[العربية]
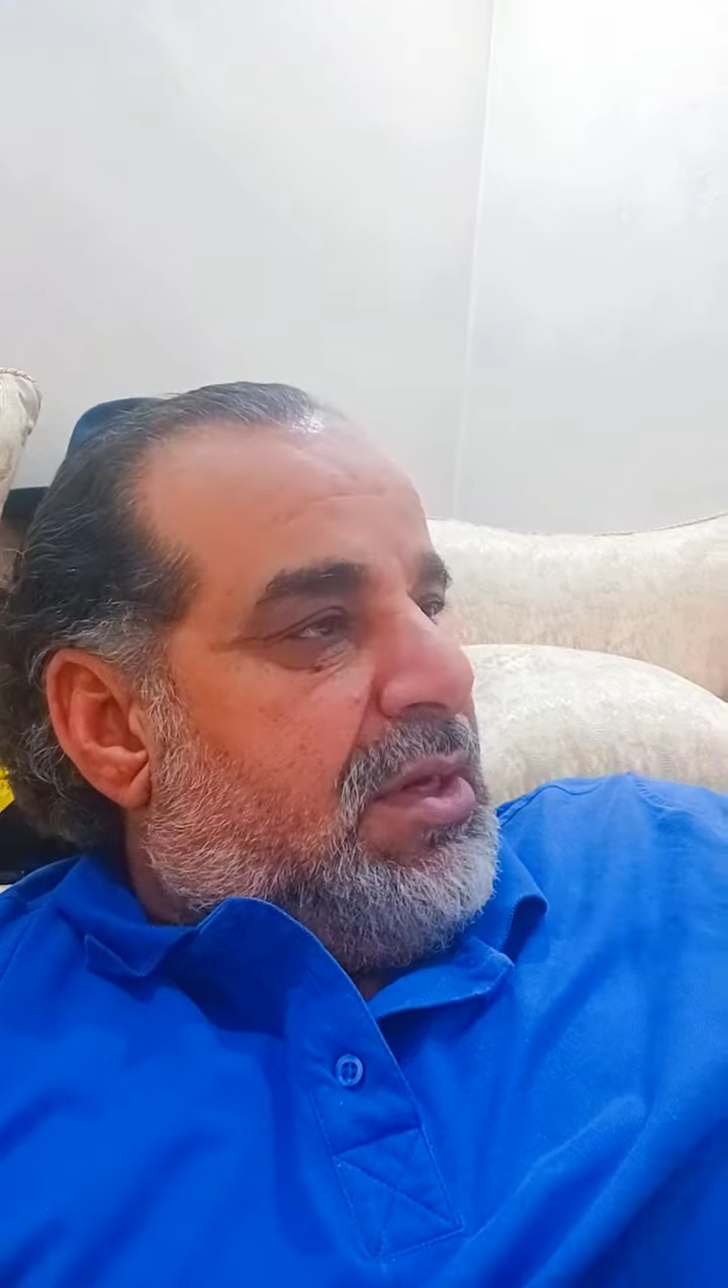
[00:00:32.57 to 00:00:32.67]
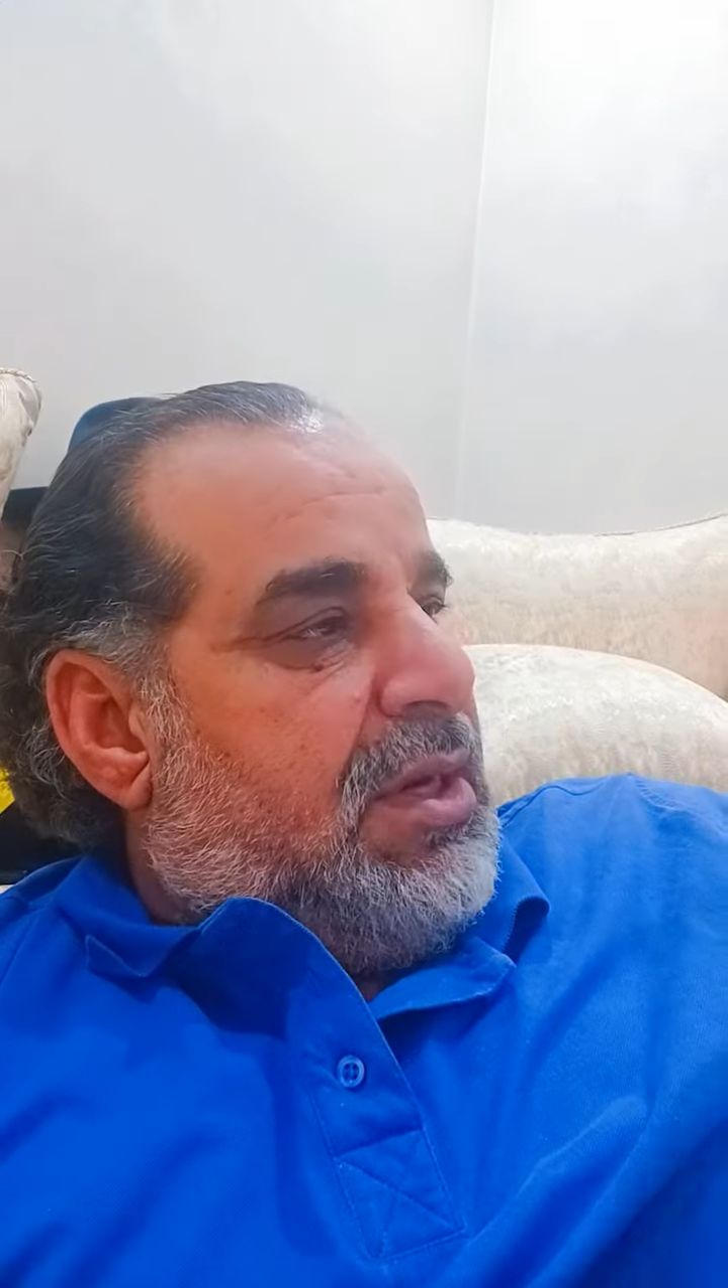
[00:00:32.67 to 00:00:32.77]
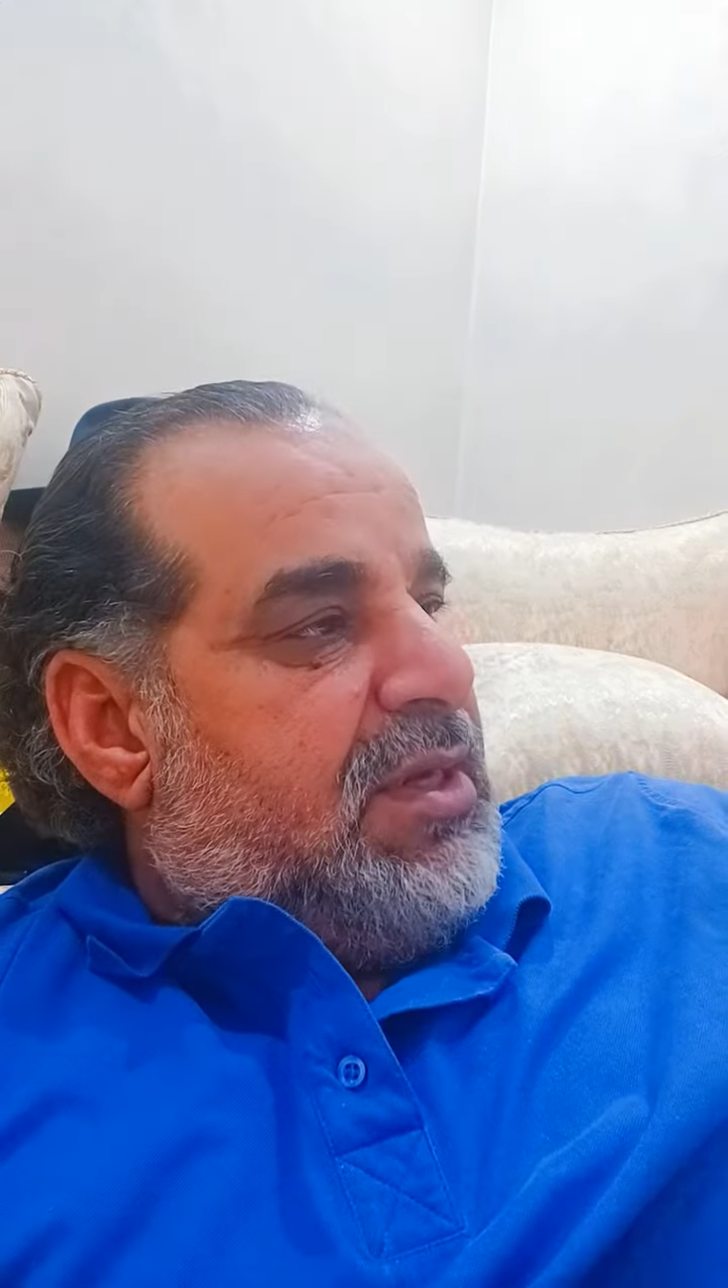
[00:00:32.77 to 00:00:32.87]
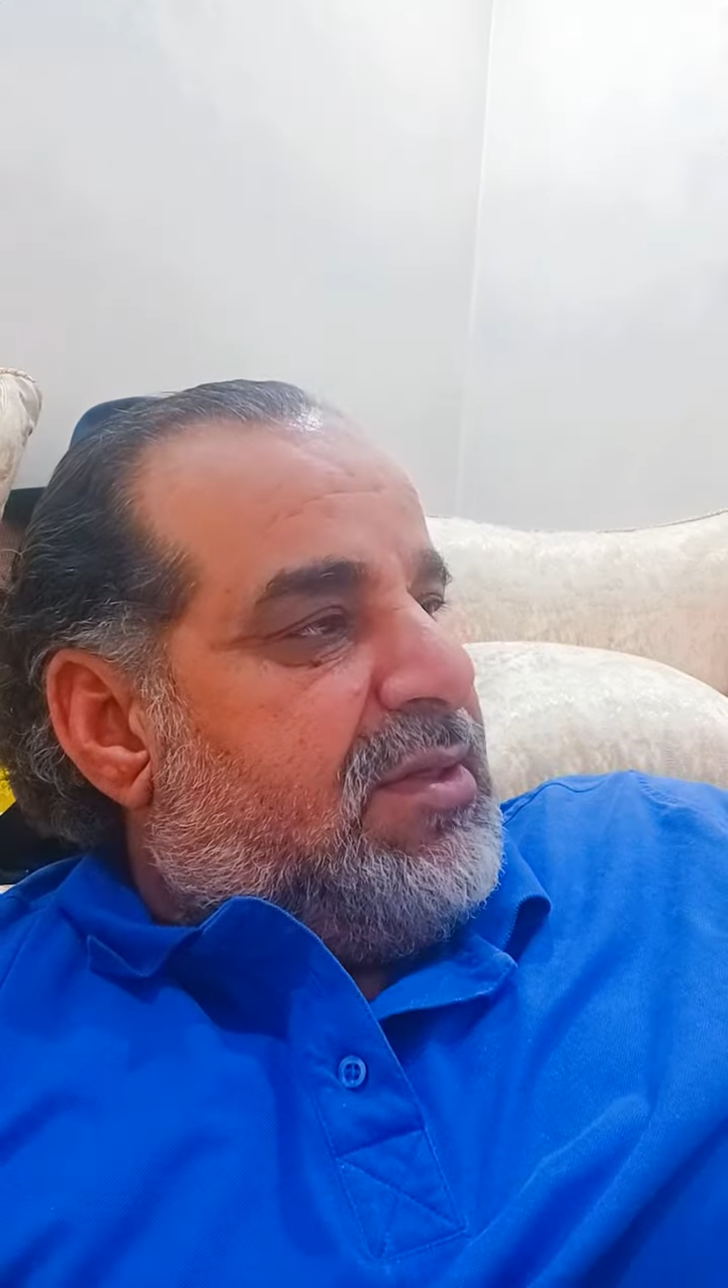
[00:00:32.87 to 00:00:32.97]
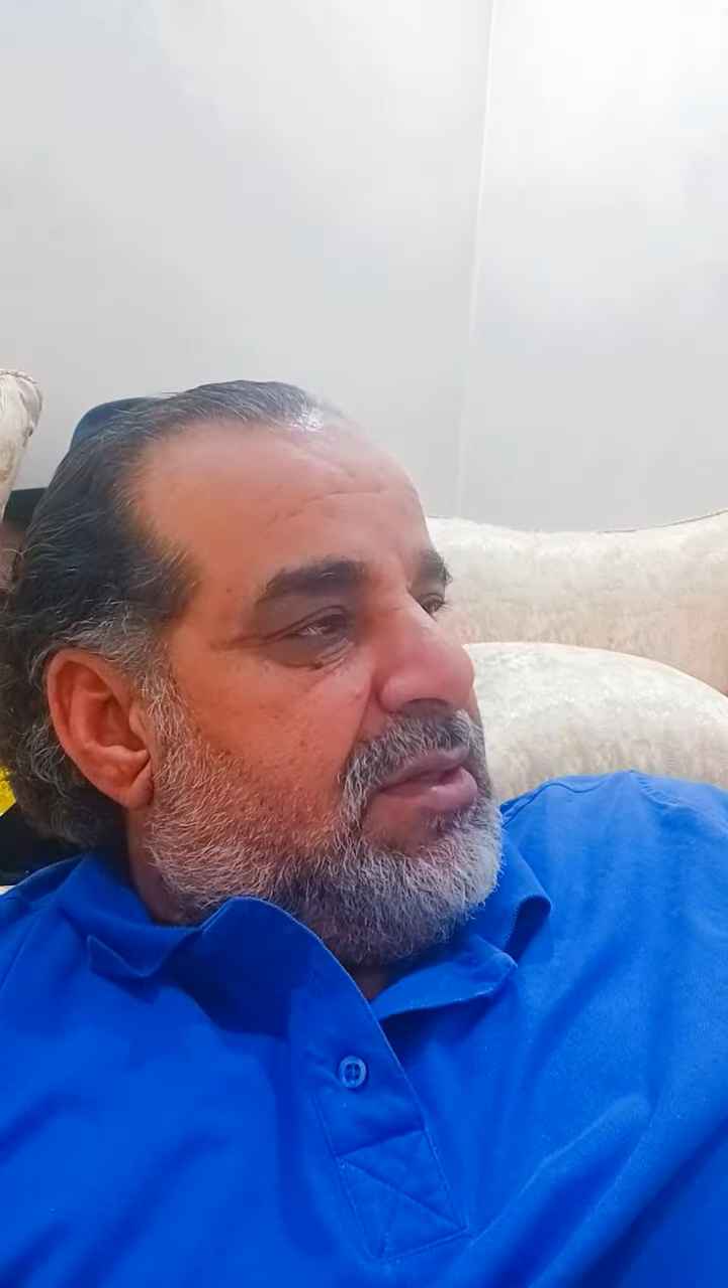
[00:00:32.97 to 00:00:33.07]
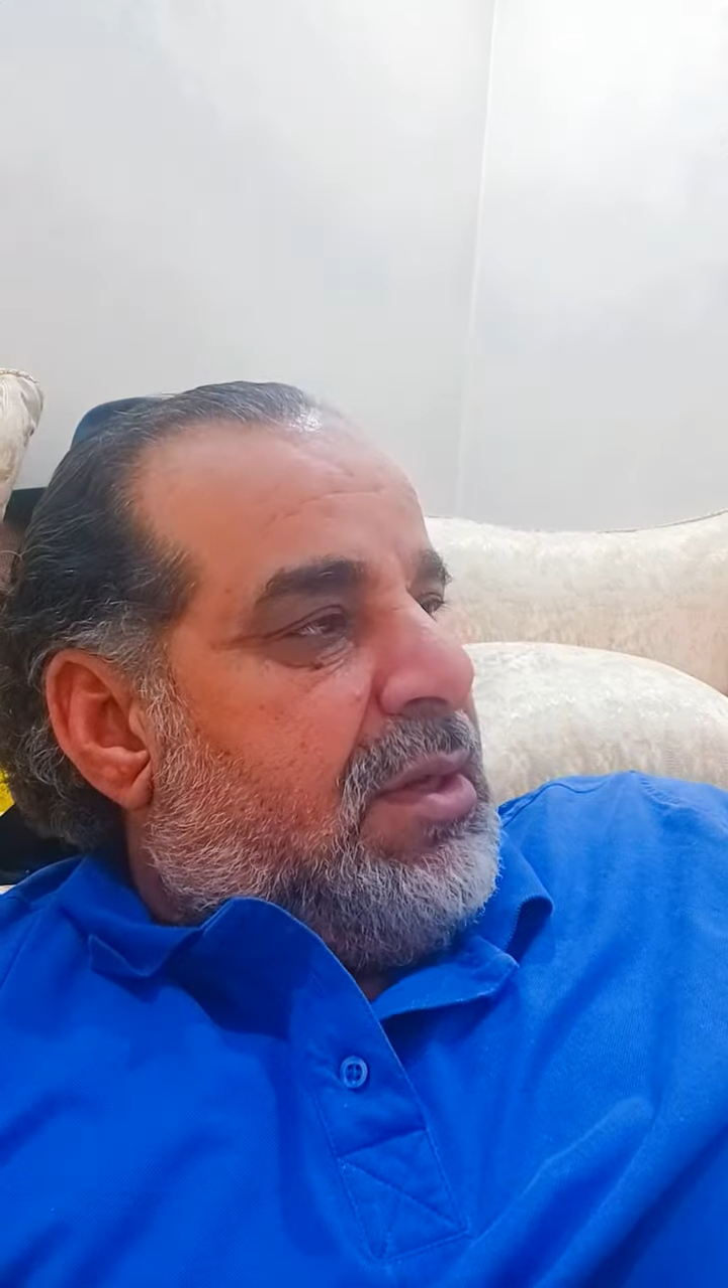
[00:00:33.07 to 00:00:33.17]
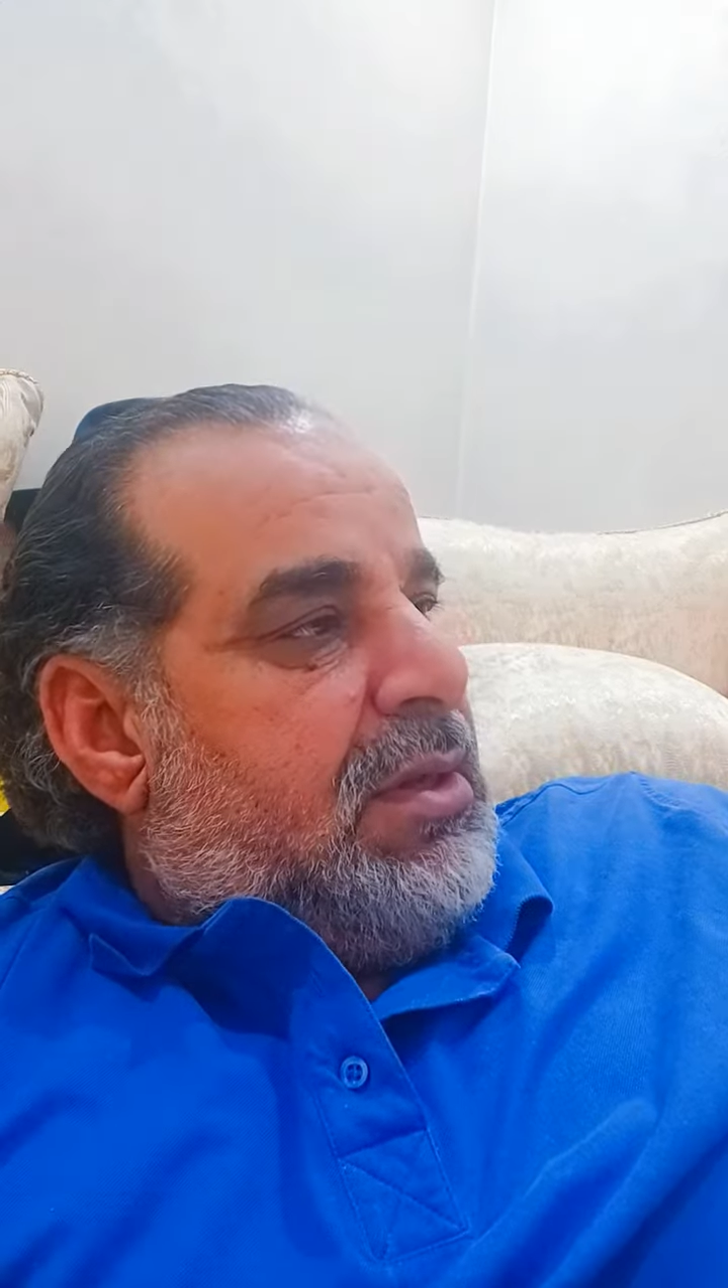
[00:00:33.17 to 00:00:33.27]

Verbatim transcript: ليستا